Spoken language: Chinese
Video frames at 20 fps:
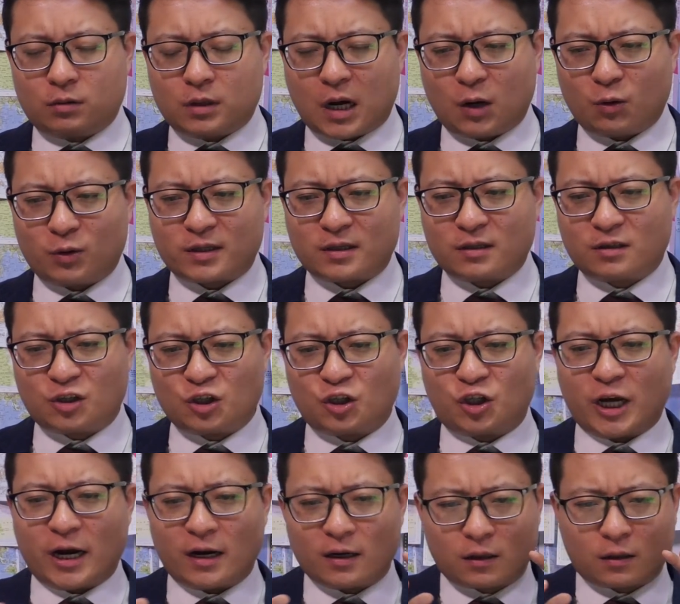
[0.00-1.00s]
俄罗斯之
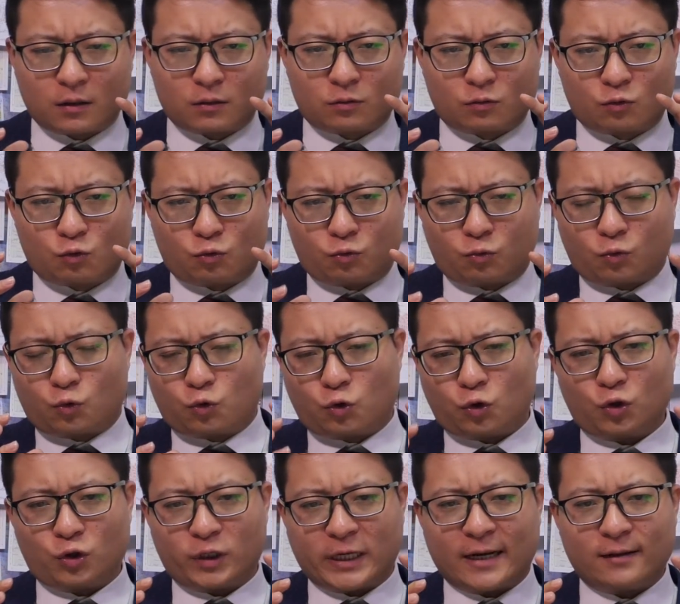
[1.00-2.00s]
前
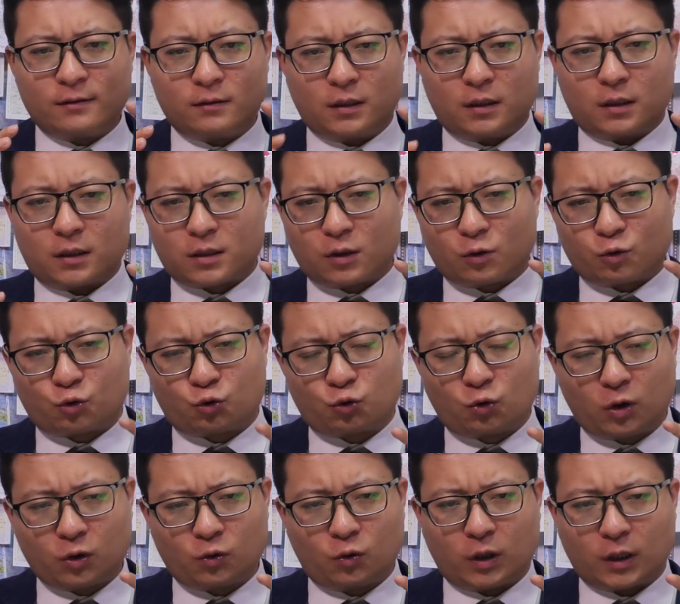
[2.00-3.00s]
去年底的时候
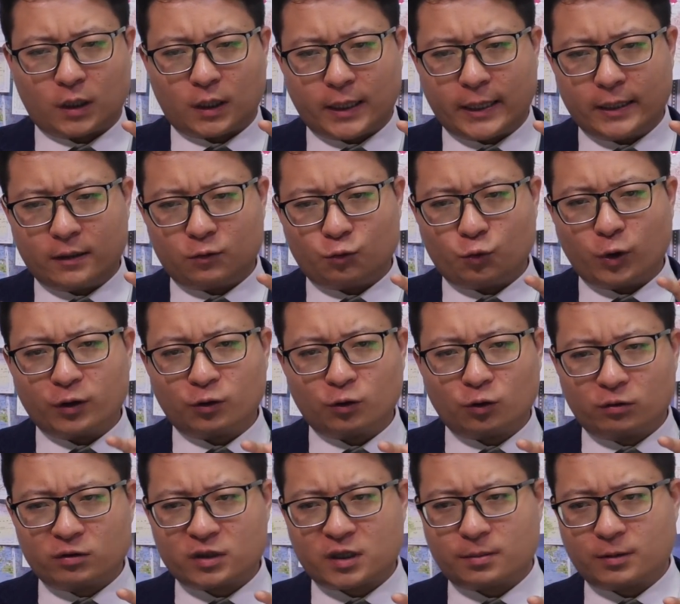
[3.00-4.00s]
说过，哎，远
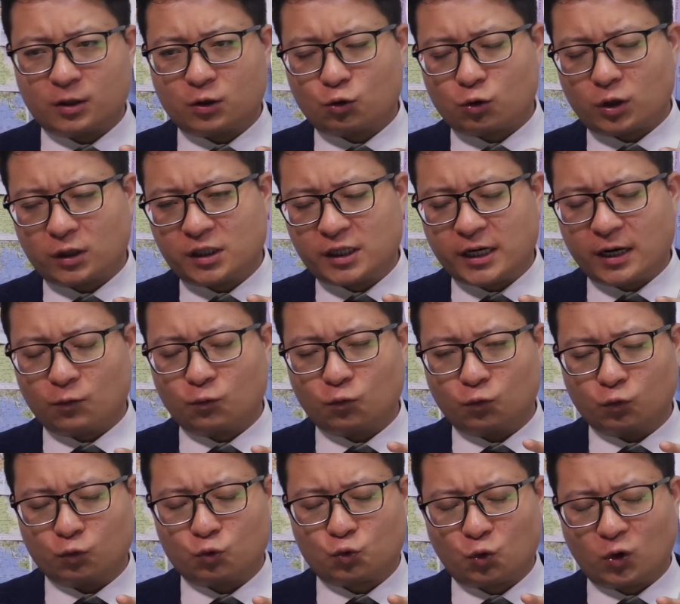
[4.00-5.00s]
东是不是说建
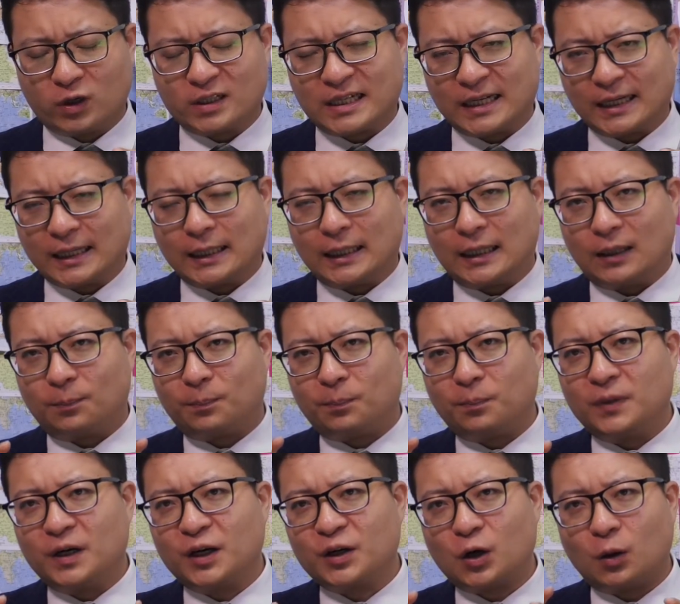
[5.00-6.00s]
五座这个
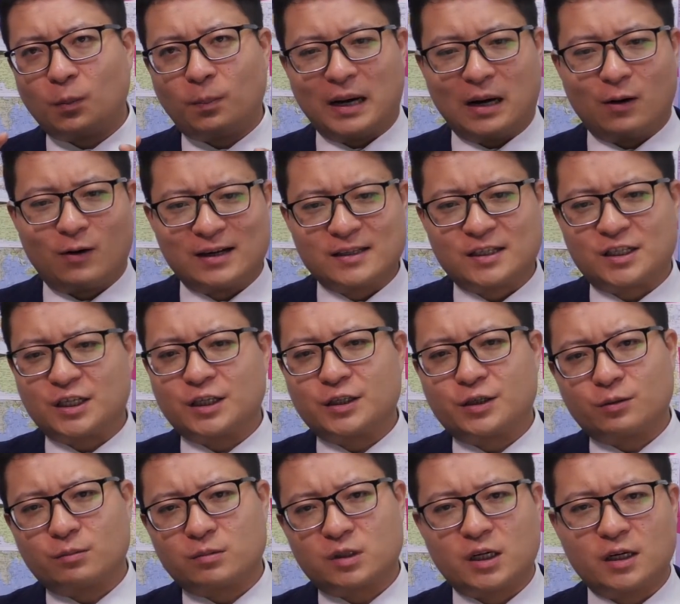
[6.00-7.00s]
人口百万级的
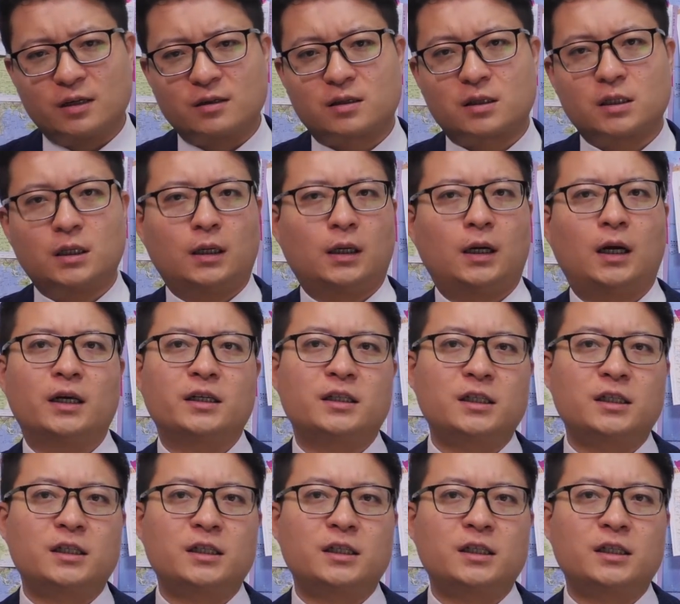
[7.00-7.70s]
这种城市啊？